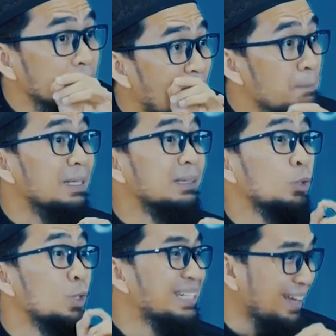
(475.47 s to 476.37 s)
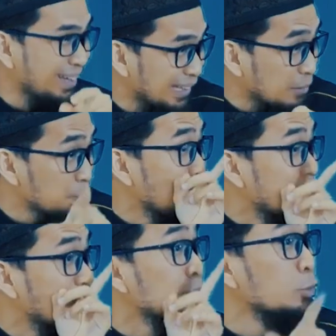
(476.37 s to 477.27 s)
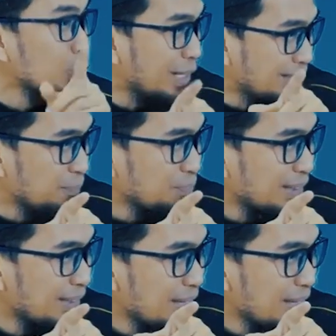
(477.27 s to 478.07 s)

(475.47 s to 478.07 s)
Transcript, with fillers: itu dapat dunia akhirat plus kebutuhannya.